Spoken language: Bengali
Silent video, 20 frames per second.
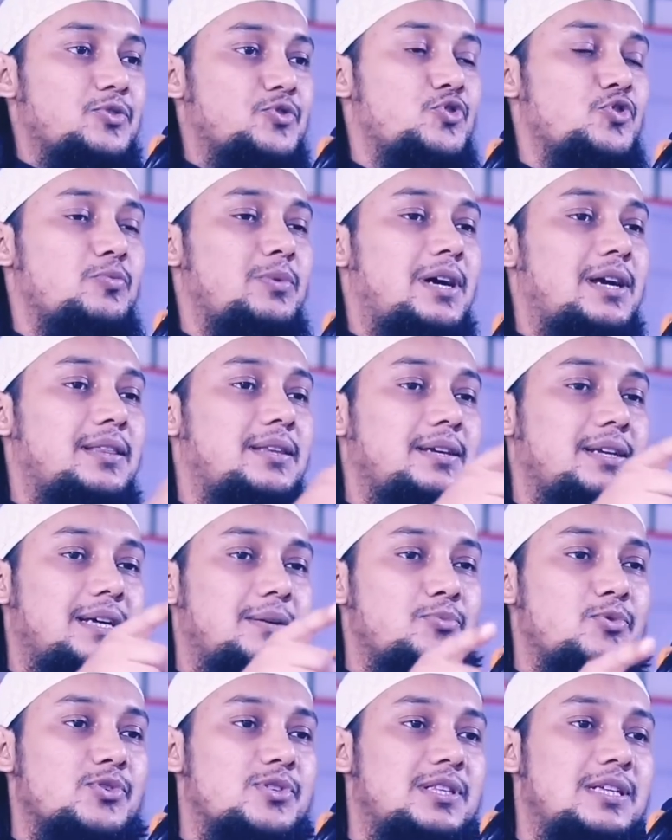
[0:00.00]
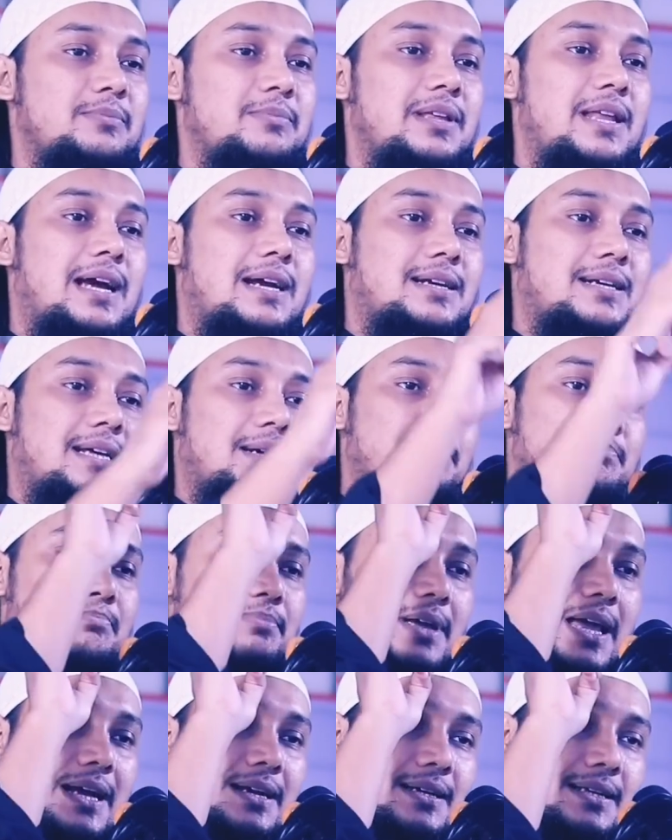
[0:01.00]
জুমার দিনে মুসলিমদের একটা
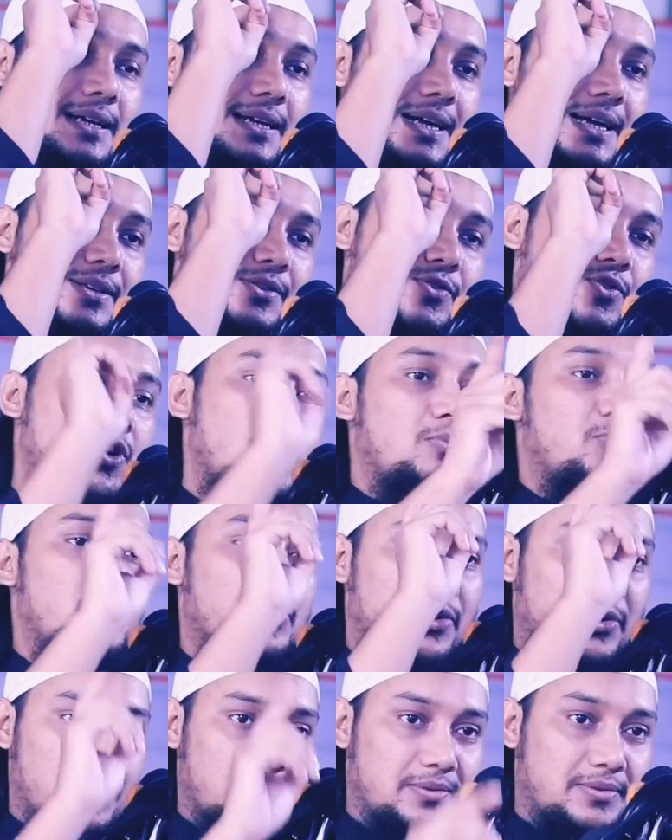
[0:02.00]
একটা কাজ কমন